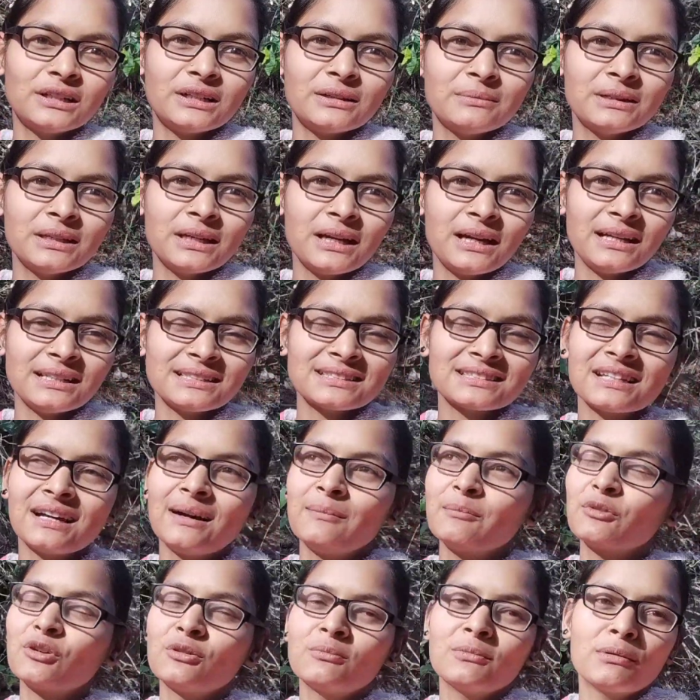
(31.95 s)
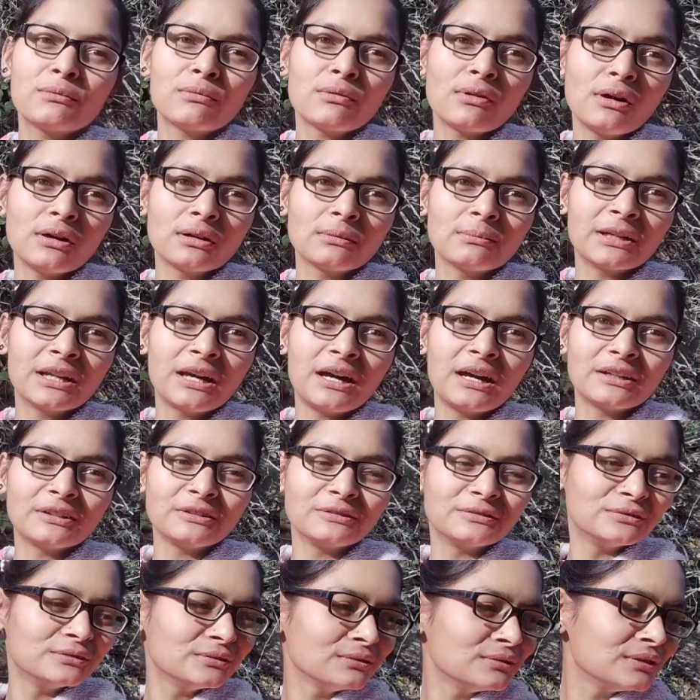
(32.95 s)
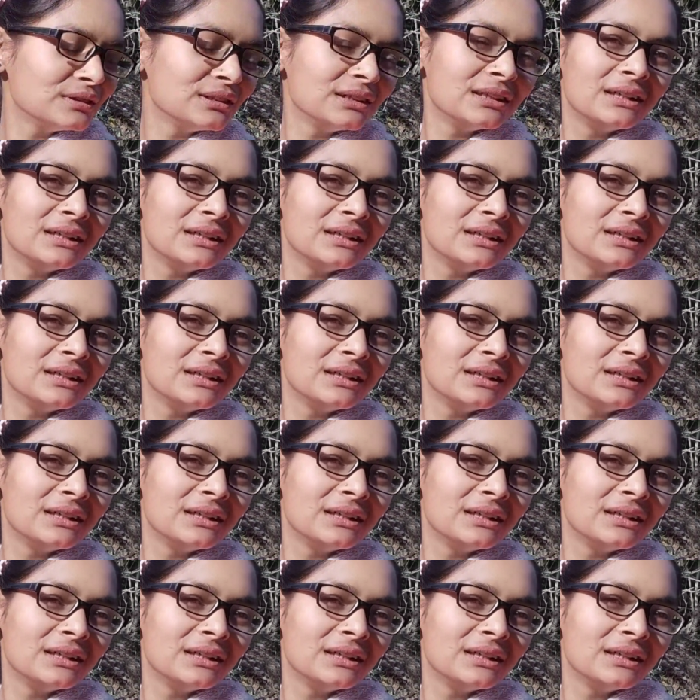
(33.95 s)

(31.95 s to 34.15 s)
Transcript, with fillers: अभी आज शाम को मैं ब्लॉग बना रही हूँ